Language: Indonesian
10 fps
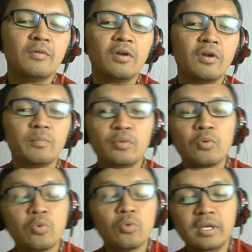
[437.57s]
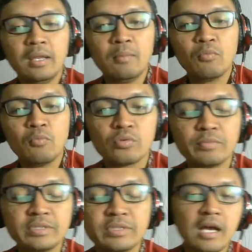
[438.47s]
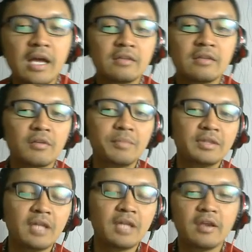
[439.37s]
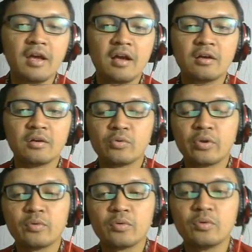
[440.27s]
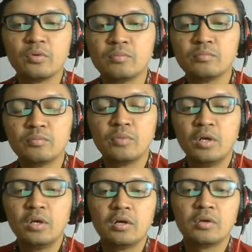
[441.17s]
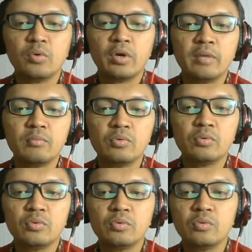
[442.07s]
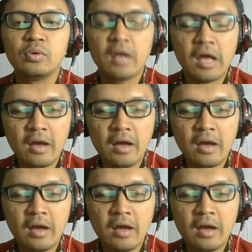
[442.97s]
Walaupun buku ini buku misalkan terbitan yang kurikulum 2006